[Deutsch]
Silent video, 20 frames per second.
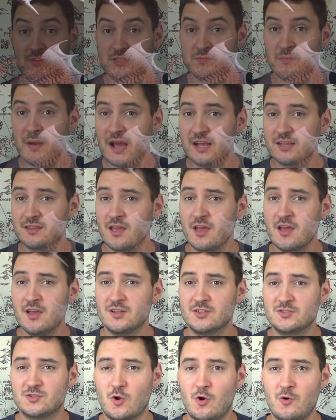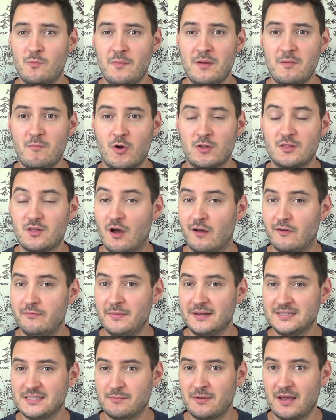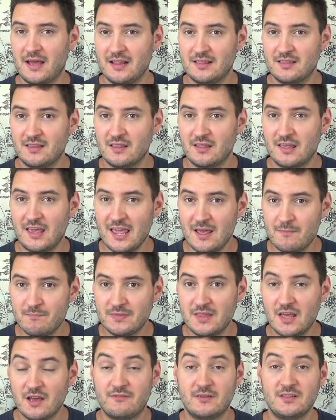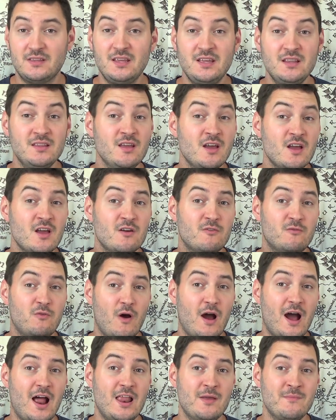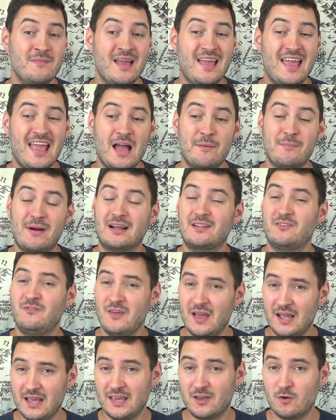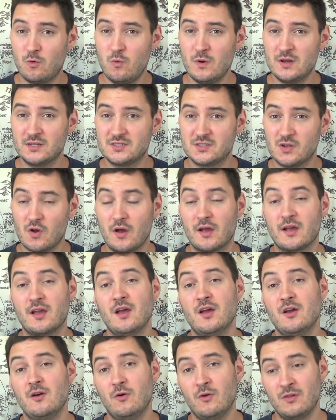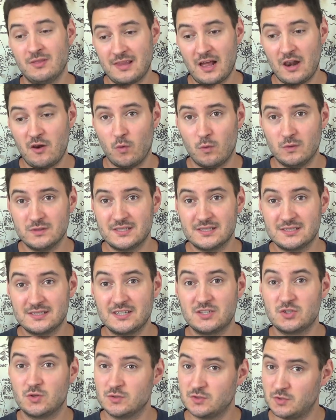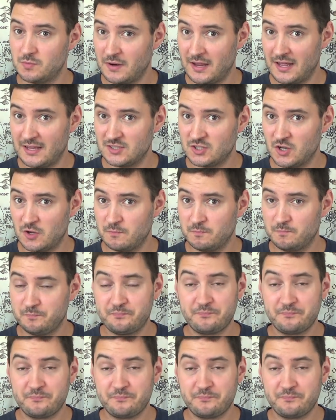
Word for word: was macht, sollte man ihm auch die Aufmerksamkeit geben, die er verdient. Vor allem, er macht wirklich cooles Zeug und da lohnt es sich schon zum Reinschauen.